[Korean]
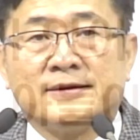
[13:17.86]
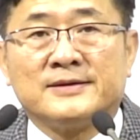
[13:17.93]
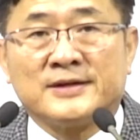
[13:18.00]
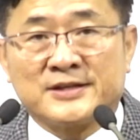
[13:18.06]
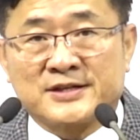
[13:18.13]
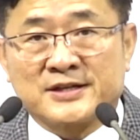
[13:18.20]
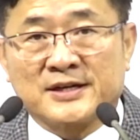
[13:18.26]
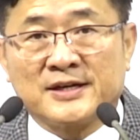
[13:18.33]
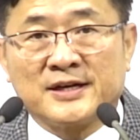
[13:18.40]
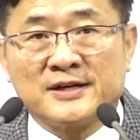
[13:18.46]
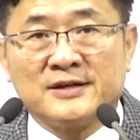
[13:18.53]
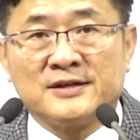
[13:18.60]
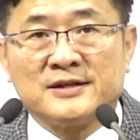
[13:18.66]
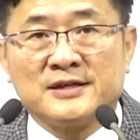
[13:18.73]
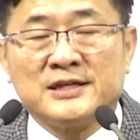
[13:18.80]
우리
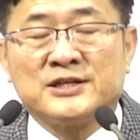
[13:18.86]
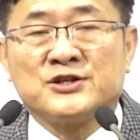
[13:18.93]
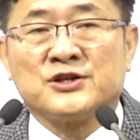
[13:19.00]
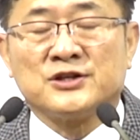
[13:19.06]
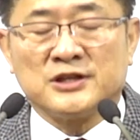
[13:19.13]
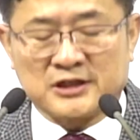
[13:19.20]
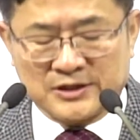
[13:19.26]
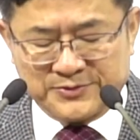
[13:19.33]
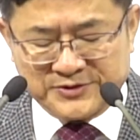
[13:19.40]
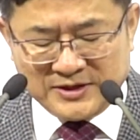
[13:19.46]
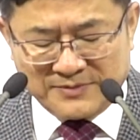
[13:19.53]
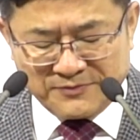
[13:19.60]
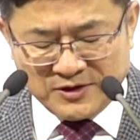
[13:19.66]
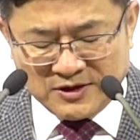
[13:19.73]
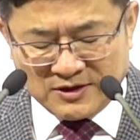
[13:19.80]
시간에는
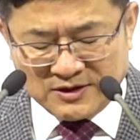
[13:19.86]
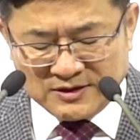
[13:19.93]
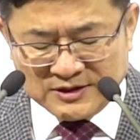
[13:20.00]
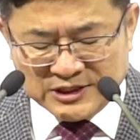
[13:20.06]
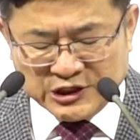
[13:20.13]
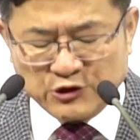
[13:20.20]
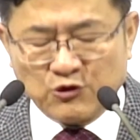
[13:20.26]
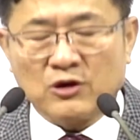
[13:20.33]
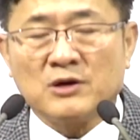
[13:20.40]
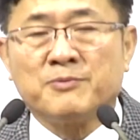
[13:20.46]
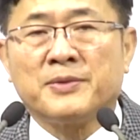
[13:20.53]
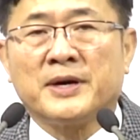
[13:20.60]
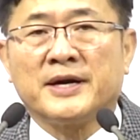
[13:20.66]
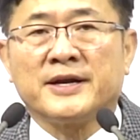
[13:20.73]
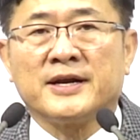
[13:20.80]
2023년
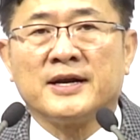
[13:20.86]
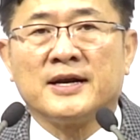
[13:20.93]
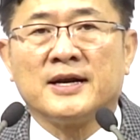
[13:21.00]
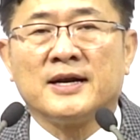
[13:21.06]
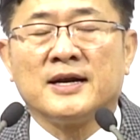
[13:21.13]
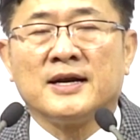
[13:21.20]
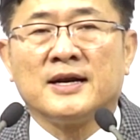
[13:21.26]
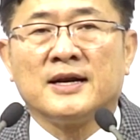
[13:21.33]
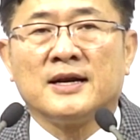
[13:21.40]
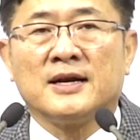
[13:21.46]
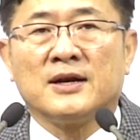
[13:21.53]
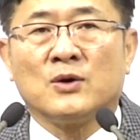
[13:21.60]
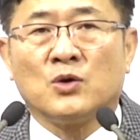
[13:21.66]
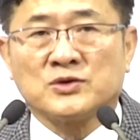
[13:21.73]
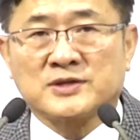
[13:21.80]
10월 8일
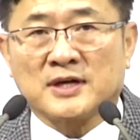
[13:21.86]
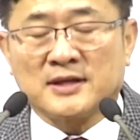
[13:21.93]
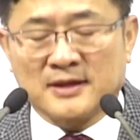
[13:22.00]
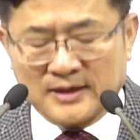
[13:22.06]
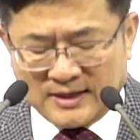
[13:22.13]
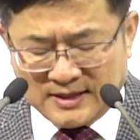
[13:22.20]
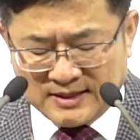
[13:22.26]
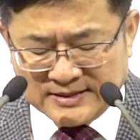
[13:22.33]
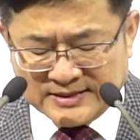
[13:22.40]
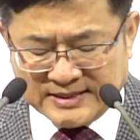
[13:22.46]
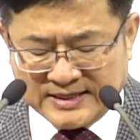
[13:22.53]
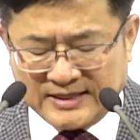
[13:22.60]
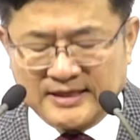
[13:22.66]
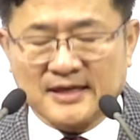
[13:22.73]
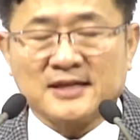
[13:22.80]
호산나
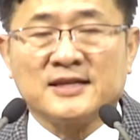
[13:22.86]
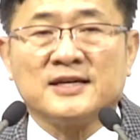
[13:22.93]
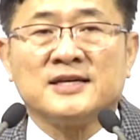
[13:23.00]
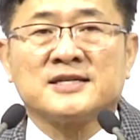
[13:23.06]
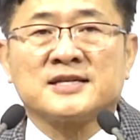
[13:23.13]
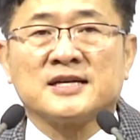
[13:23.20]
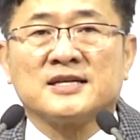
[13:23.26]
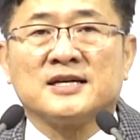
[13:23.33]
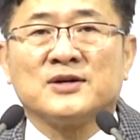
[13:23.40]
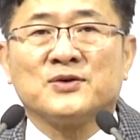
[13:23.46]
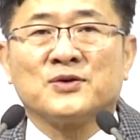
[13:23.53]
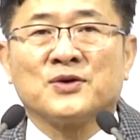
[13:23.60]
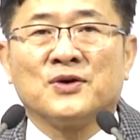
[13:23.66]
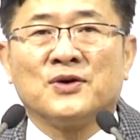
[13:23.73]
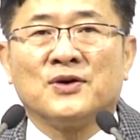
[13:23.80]
찬양대의
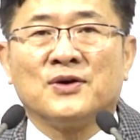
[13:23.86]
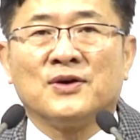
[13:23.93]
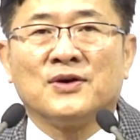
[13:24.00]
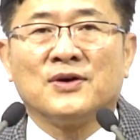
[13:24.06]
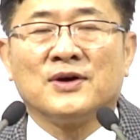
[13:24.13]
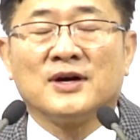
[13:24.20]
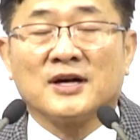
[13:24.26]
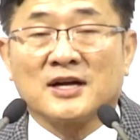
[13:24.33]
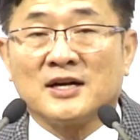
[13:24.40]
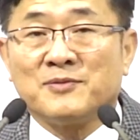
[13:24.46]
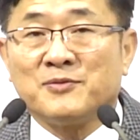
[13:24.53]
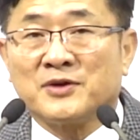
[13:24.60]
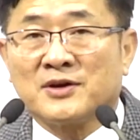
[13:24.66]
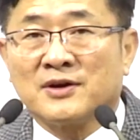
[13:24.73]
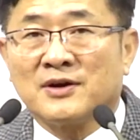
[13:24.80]
찬양으로
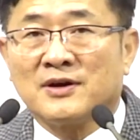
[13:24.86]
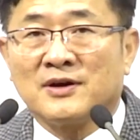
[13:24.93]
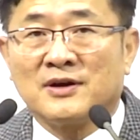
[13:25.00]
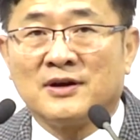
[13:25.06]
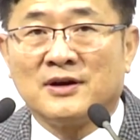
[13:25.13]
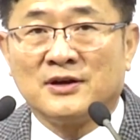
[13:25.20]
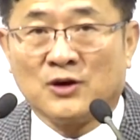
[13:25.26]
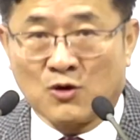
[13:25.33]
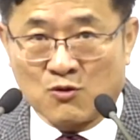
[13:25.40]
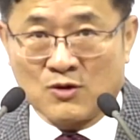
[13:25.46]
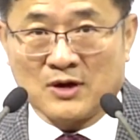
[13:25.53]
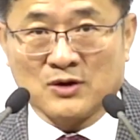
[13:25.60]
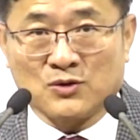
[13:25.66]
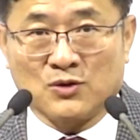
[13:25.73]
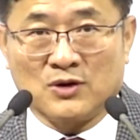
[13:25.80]
하나님께
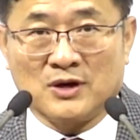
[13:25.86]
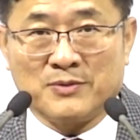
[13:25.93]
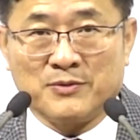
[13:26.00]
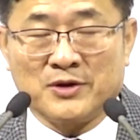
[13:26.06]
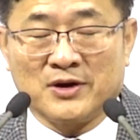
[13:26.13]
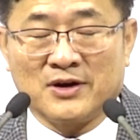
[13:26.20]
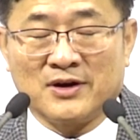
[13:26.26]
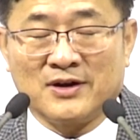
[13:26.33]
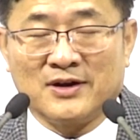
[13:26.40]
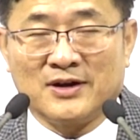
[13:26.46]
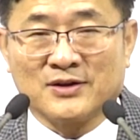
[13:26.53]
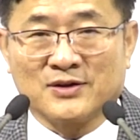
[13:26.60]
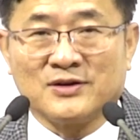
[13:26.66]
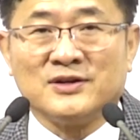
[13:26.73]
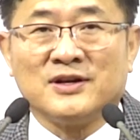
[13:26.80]
영광 돌리며
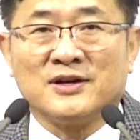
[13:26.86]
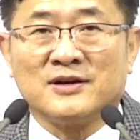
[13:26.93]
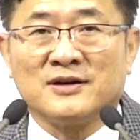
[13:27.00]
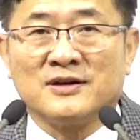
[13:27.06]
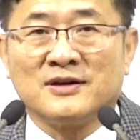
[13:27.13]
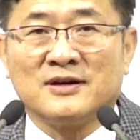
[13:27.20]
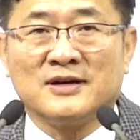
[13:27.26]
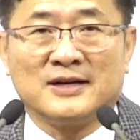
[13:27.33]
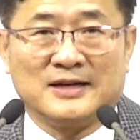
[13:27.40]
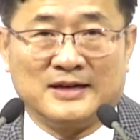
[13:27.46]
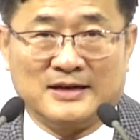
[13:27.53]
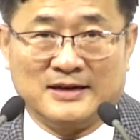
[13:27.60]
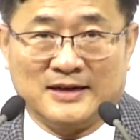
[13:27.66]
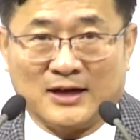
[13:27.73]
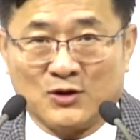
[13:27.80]
또 은혜를
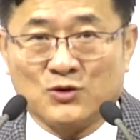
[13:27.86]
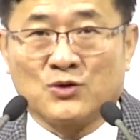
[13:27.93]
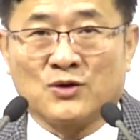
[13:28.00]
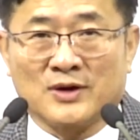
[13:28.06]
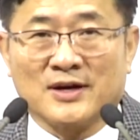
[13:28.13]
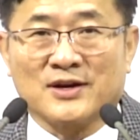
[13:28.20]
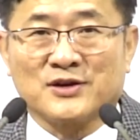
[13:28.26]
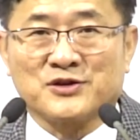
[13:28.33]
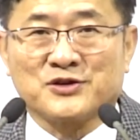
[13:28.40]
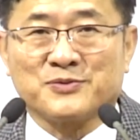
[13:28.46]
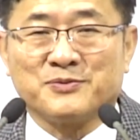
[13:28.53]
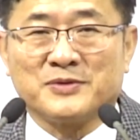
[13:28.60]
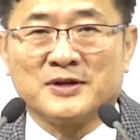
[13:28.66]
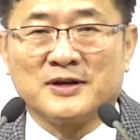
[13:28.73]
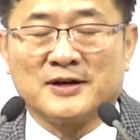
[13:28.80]
나누도록
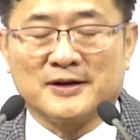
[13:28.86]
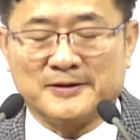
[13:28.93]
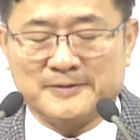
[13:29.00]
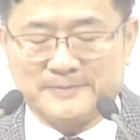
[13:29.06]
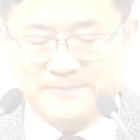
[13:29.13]
하겠습니다.